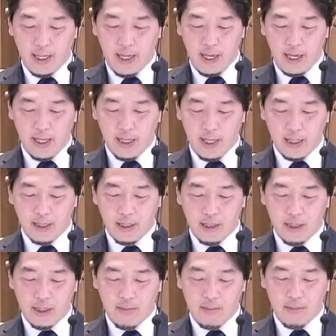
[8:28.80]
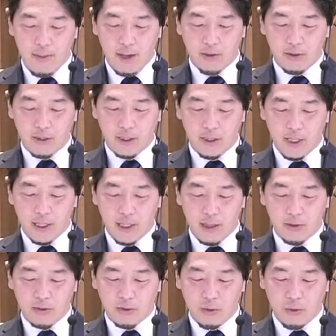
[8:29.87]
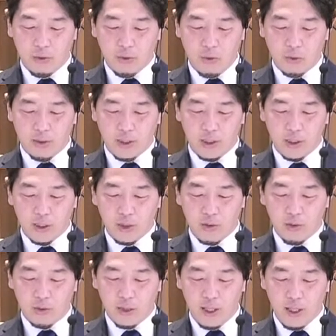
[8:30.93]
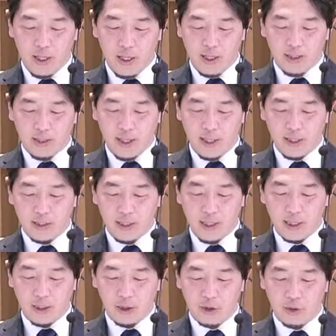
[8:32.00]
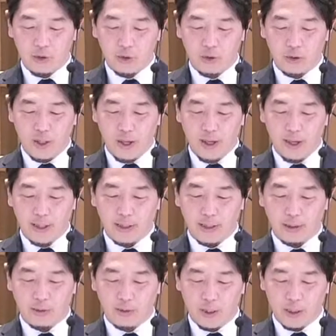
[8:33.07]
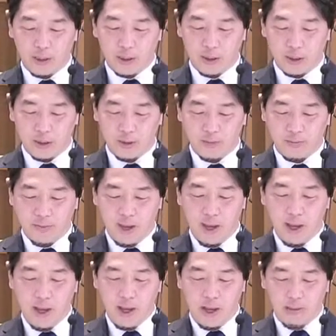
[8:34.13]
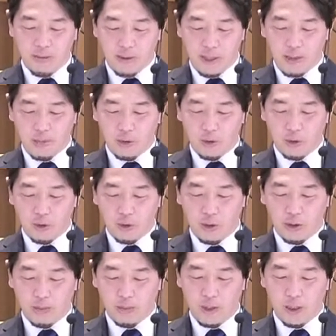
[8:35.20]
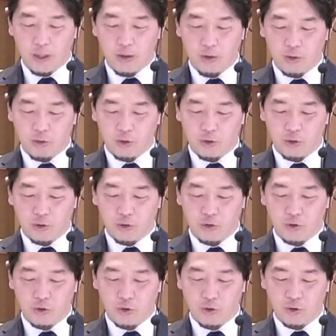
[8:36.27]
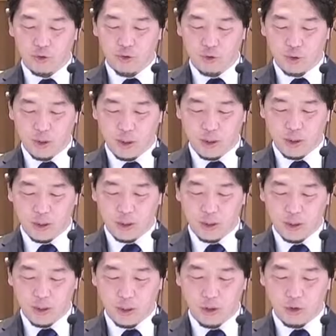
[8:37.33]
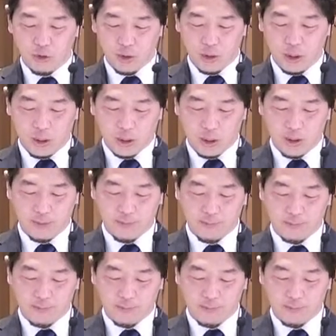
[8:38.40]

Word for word: 永遠にメルキゼデクと同じような大祭司となられたのですヘブライ人への手紙6章19節20節